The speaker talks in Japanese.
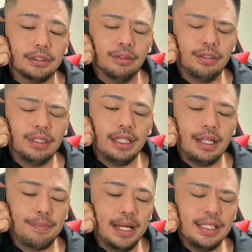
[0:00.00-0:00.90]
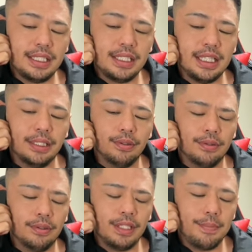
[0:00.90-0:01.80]
そんなねバンジーした
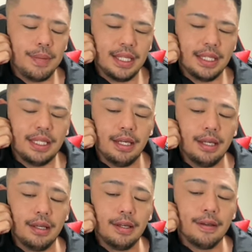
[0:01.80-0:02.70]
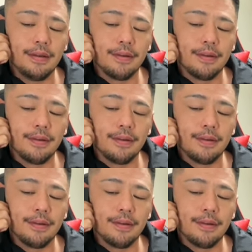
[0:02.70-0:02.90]
ところで目先